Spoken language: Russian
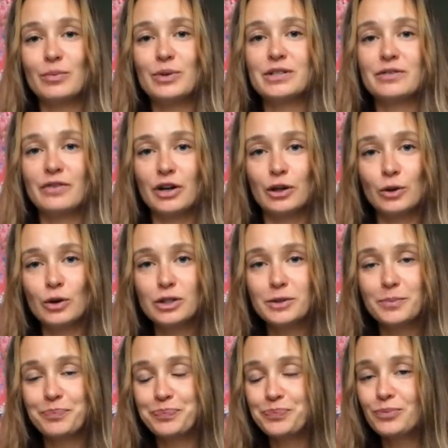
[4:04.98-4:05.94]
без
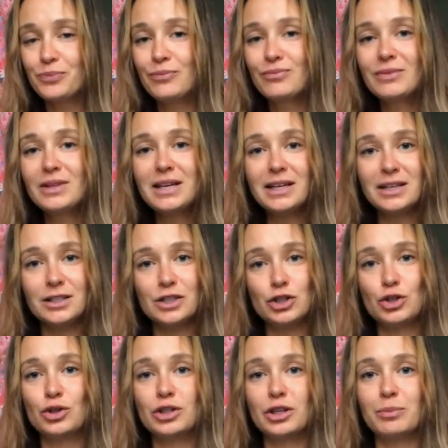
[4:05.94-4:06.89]
волос, с
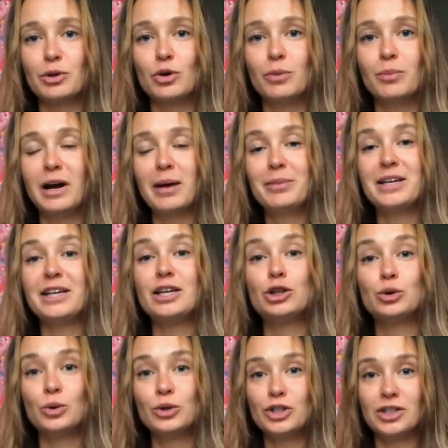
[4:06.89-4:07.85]
черными губами и
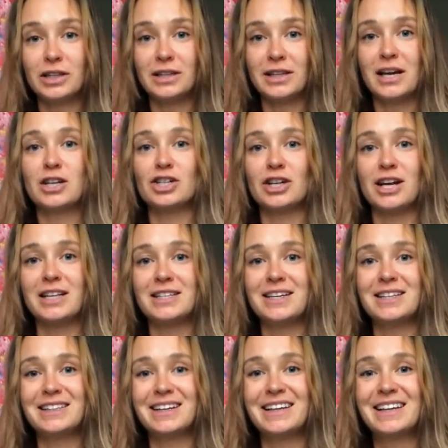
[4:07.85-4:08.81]
точно так же
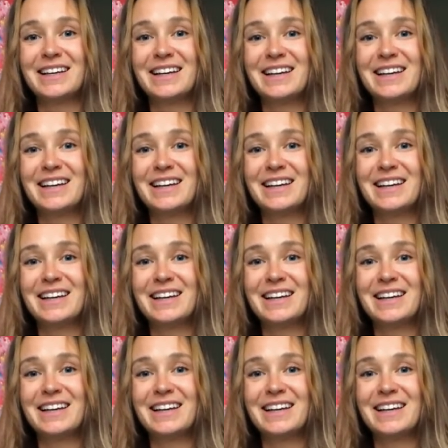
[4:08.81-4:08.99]
одета,